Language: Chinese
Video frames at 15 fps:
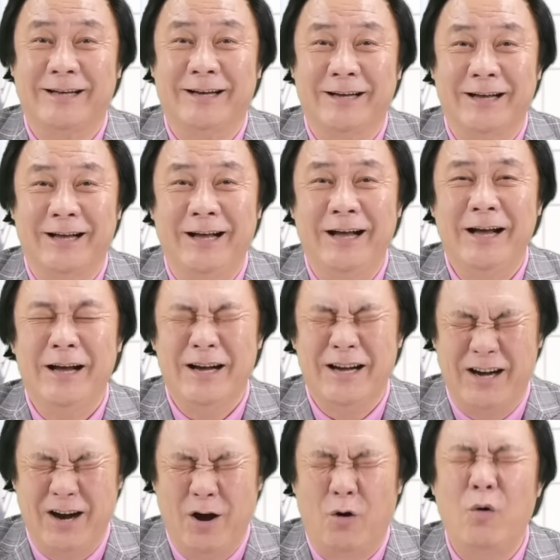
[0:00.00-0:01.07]
这个
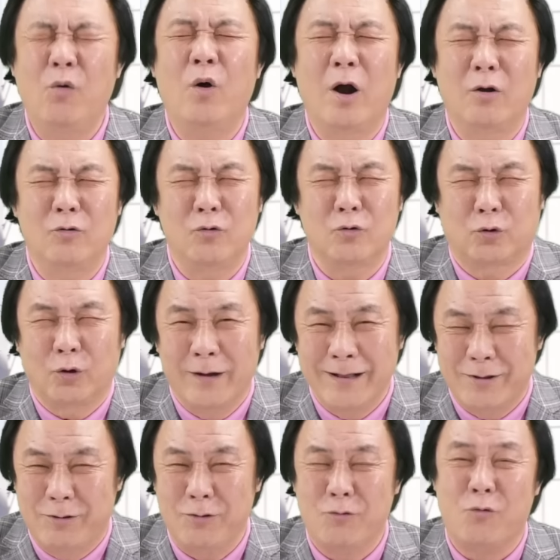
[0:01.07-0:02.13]
花露
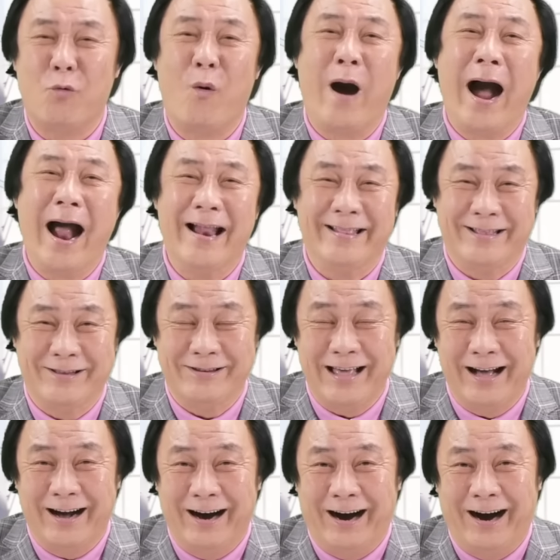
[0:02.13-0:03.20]
村去玩，对不
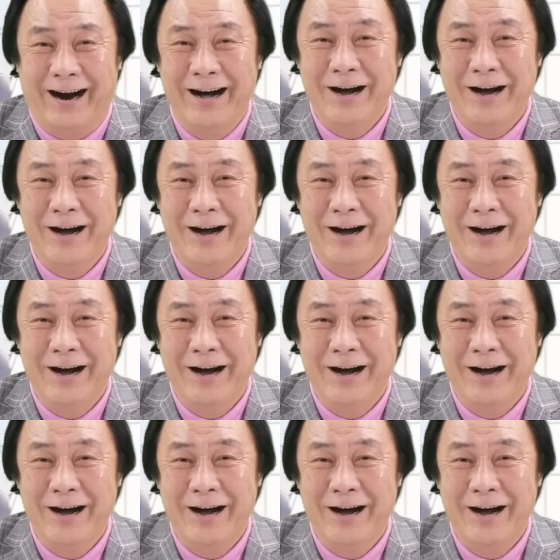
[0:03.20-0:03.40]
对啊？